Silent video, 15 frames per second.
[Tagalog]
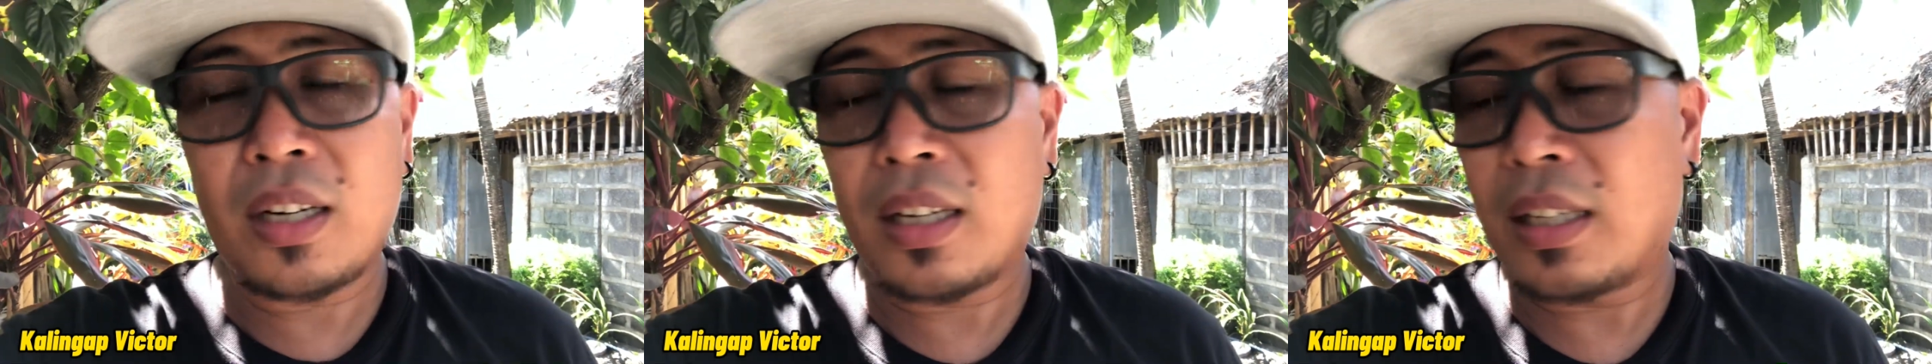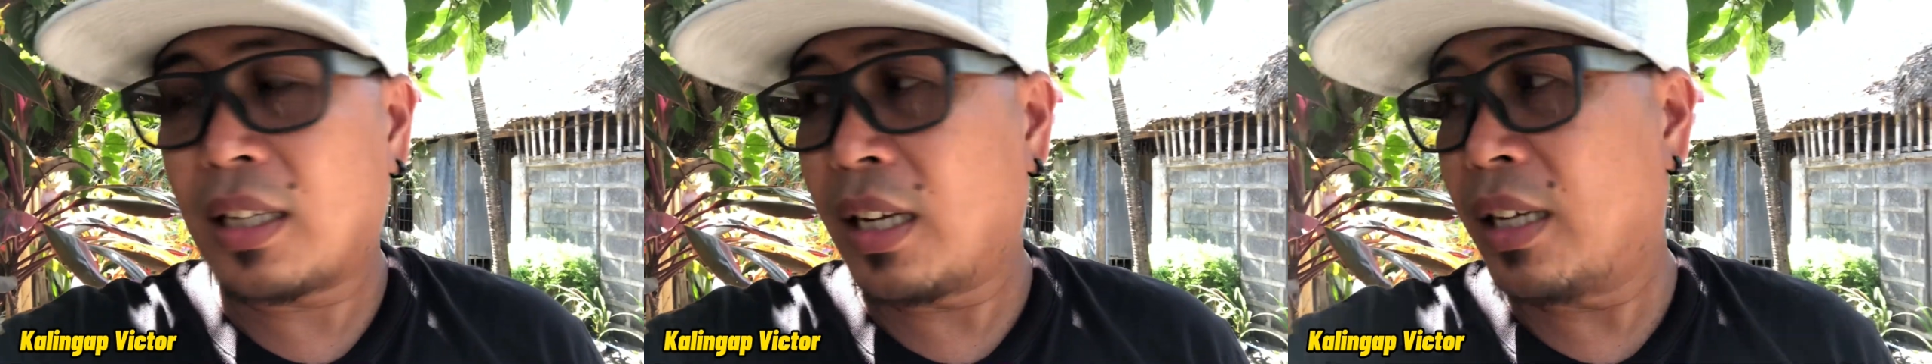
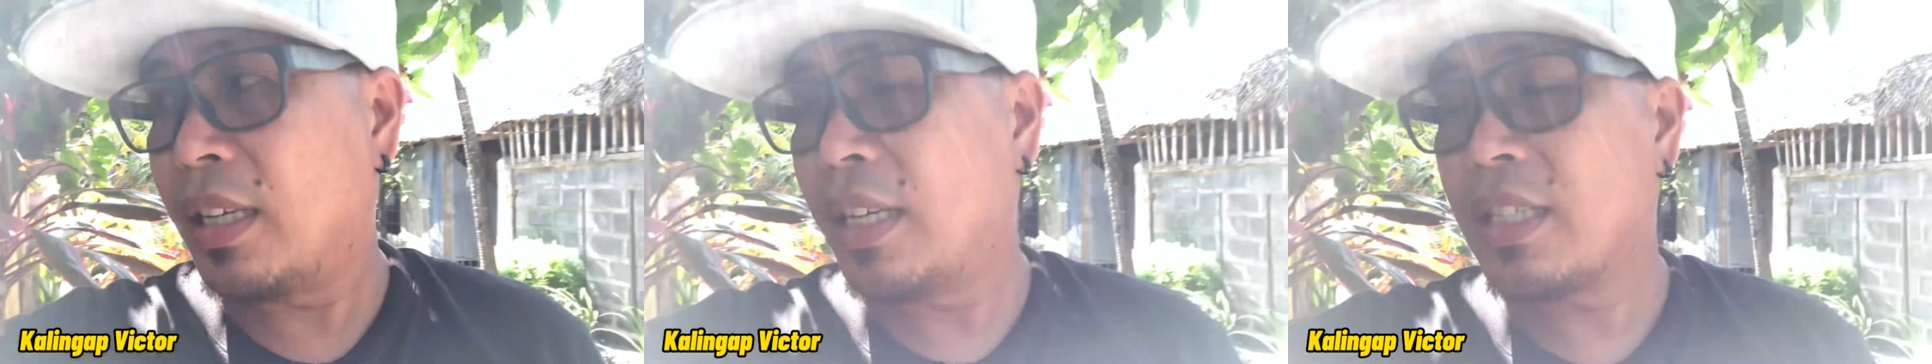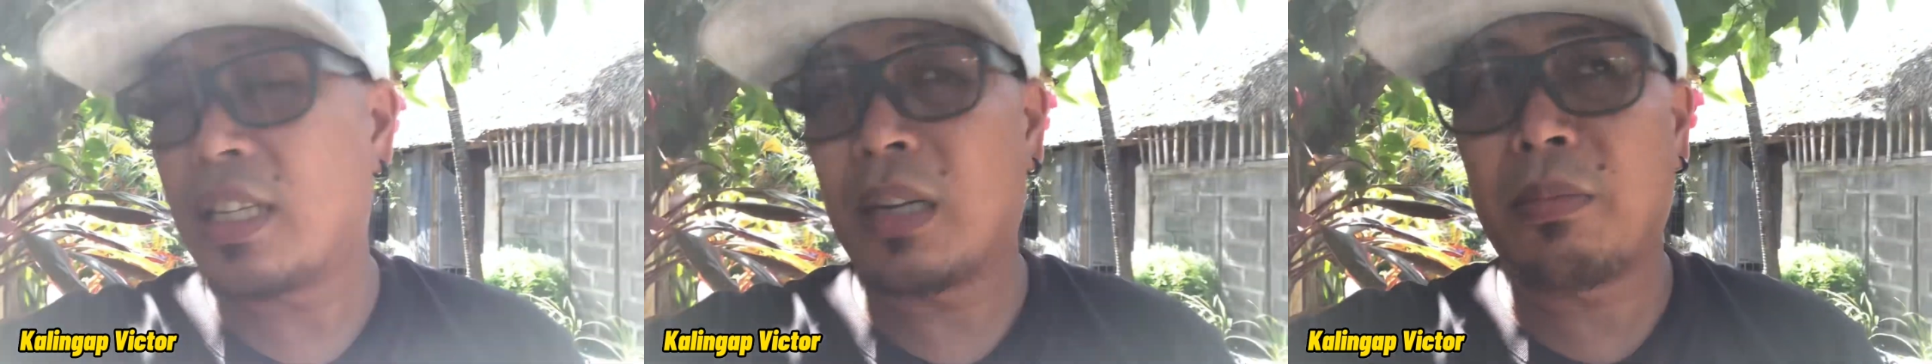at kay
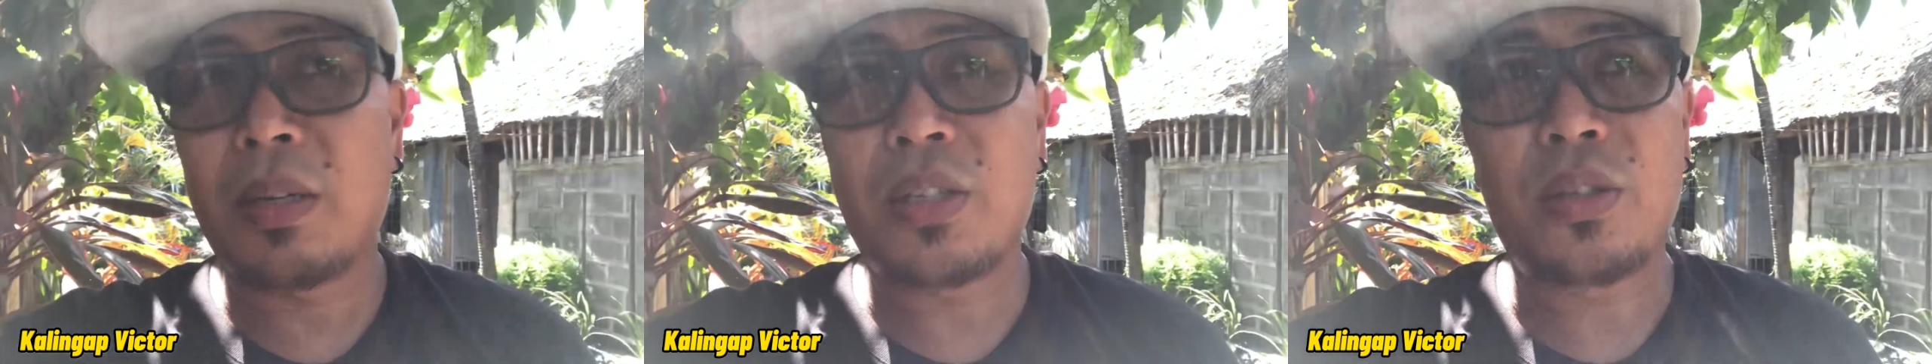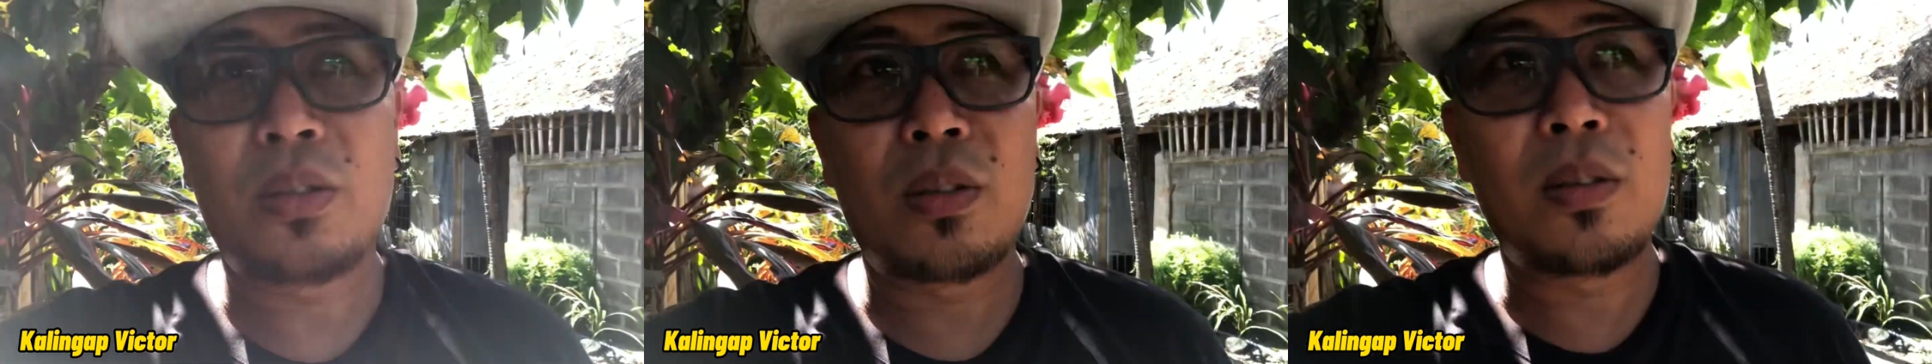Nay
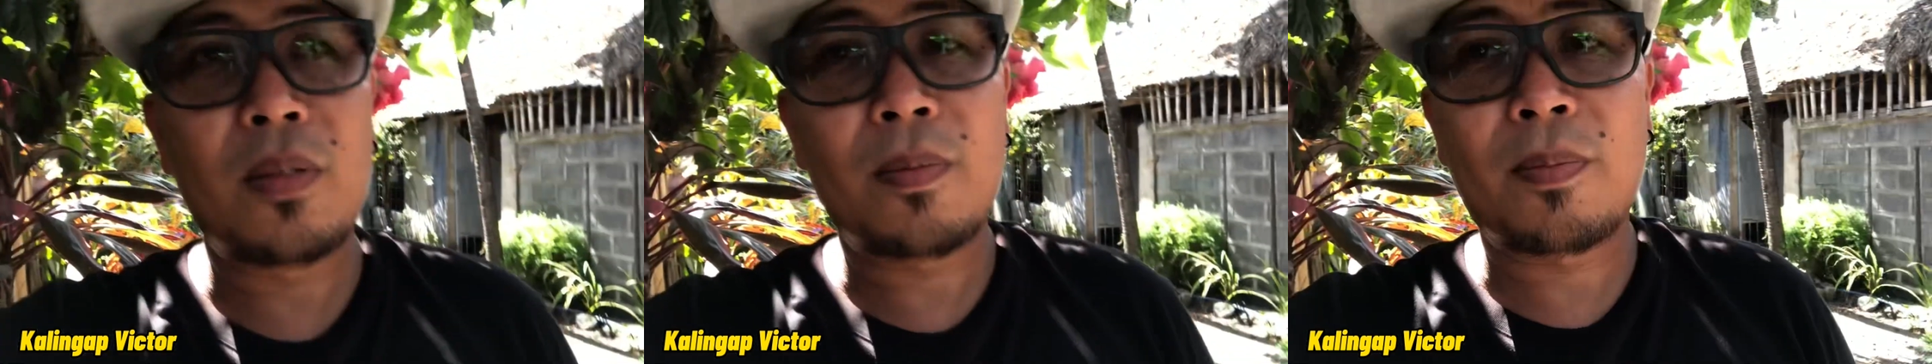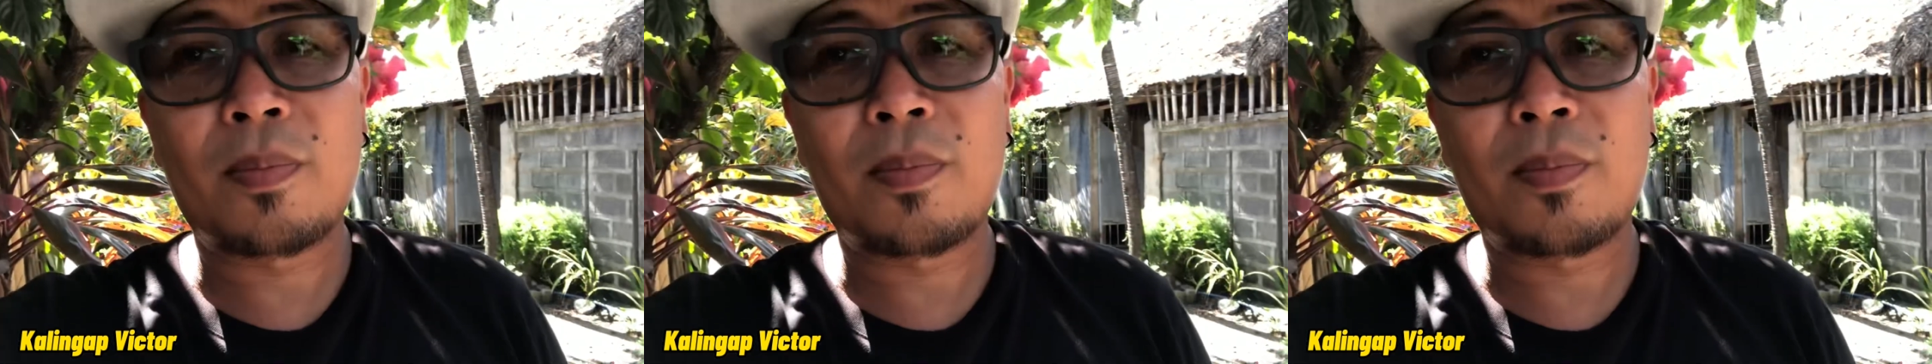Salvacion